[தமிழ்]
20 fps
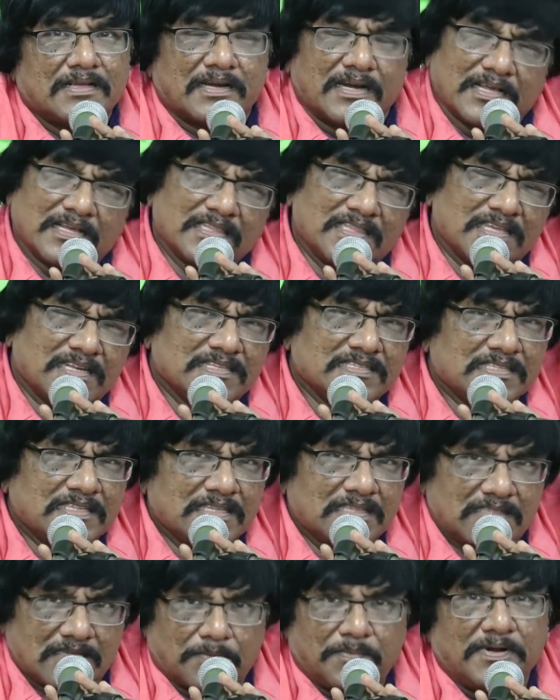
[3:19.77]
எனக்கு தெரிந்து
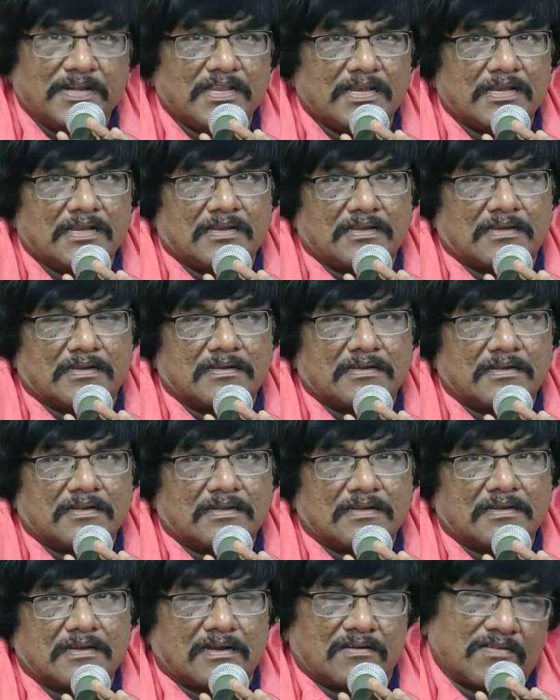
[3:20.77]
தமிழில்
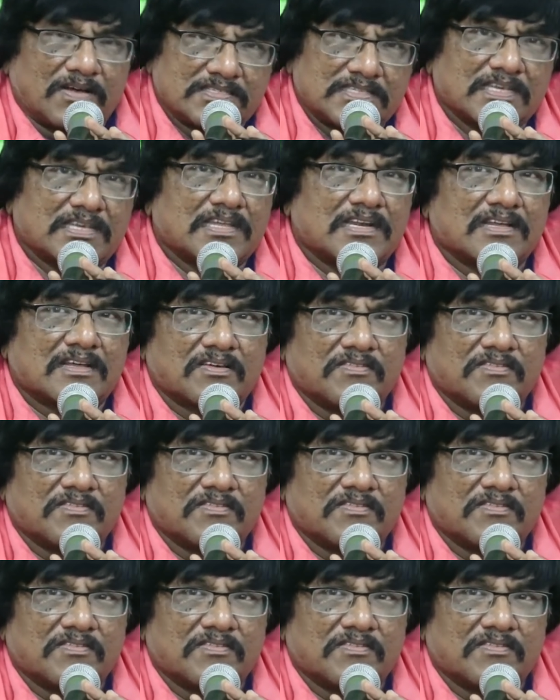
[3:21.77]
நான் வாசிக்கிற